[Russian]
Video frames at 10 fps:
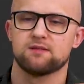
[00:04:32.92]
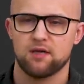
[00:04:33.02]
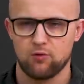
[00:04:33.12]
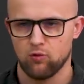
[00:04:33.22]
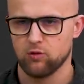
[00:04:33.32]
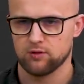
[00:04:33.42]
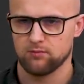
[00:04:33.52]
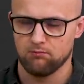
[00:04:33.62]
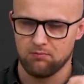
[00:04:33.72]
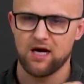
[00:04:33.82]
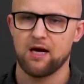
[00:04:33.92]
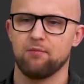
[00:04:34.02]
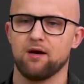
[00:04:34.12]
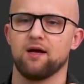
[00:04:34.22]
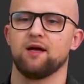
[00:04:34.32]
закон.
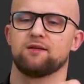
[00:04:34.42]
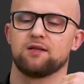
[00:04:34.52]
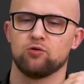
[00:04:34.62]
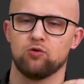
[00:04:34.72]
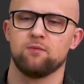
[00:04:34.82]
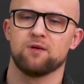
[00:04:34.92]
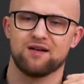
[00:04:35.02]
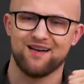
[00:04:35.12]
Мама это номер